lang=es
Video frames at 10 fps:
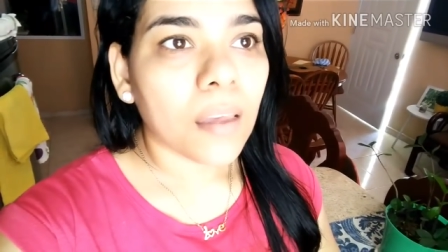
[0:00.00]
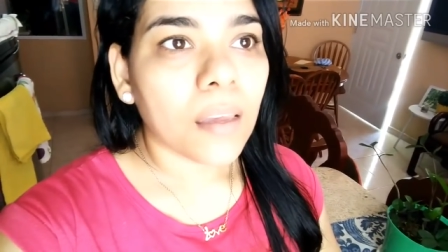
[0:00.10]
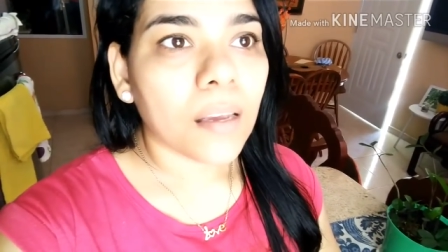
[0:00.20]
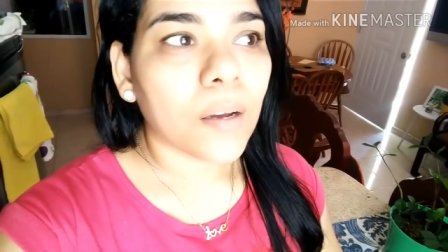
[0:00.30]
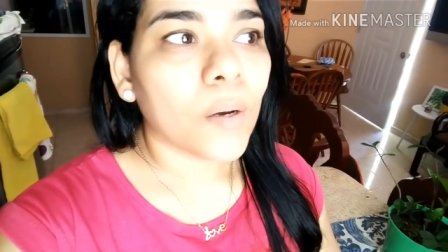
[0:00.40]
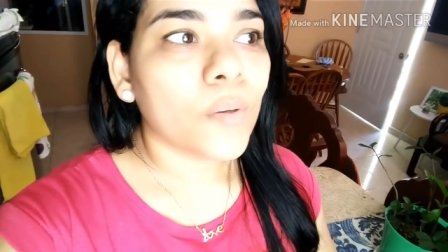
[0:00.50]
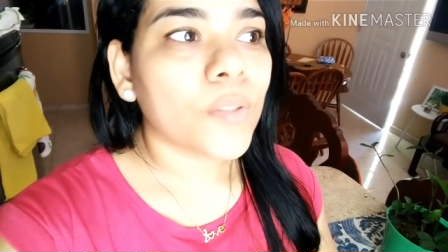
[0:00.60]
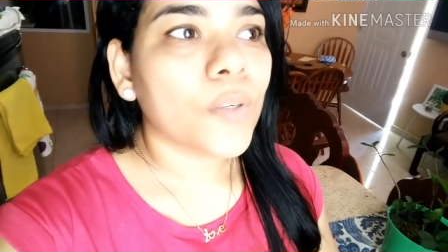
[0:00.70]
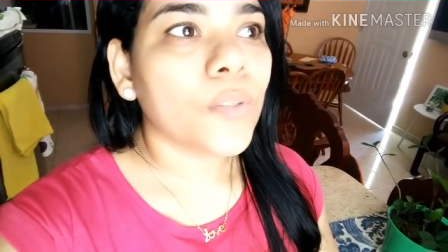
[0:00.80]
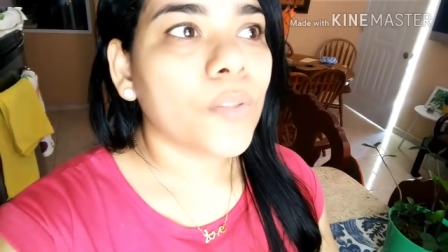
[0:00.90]

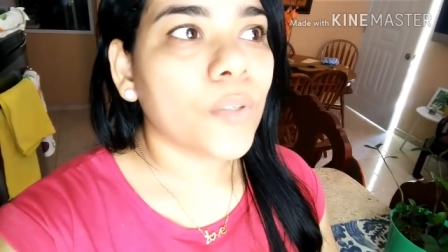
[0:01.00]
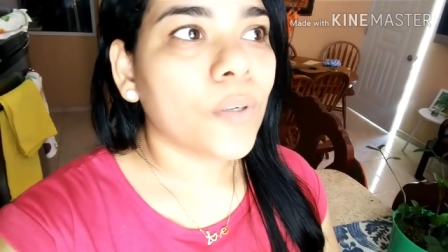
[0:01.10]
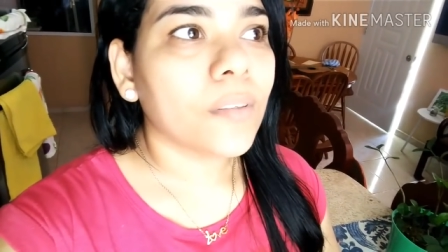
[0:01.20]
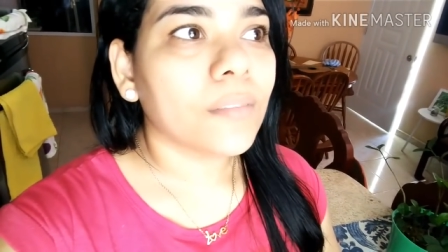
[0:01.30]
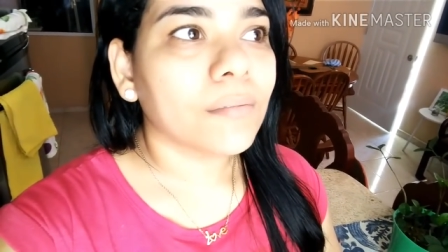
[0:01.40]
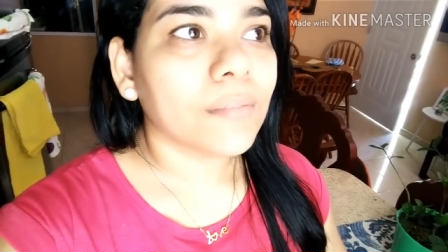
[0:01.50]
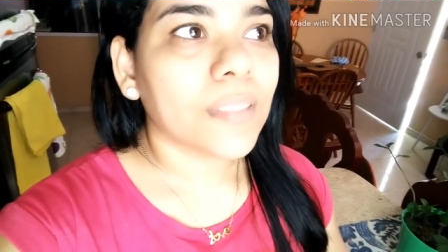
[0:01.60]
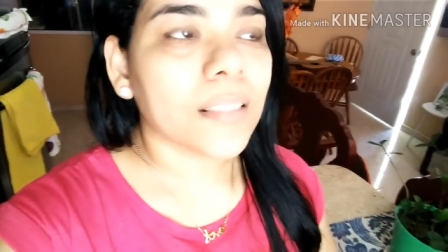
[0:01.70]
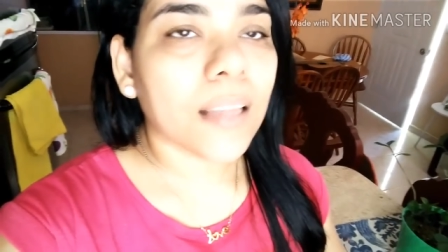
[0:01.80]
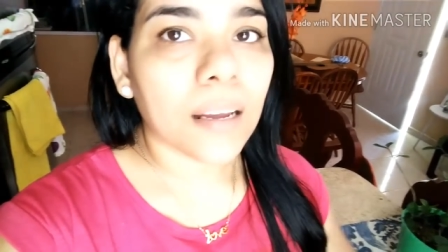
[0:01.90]
Incluso yo
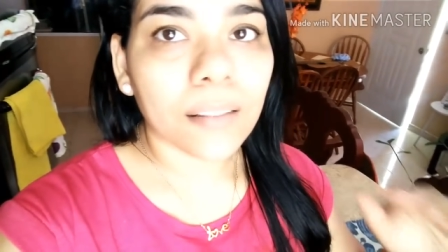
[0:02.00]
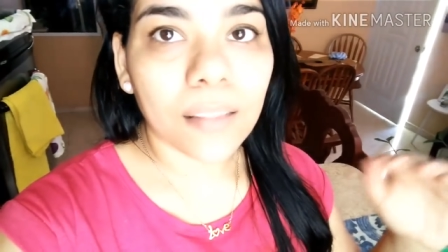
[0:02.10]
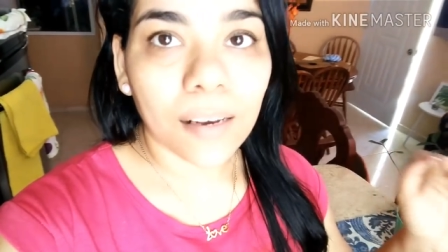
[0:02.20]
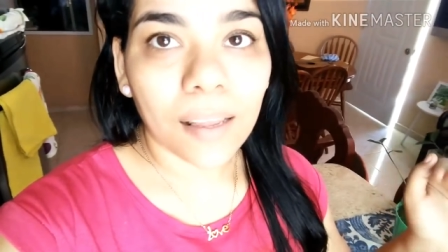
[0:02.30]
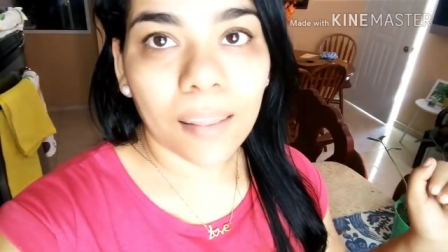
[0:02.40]
descarté la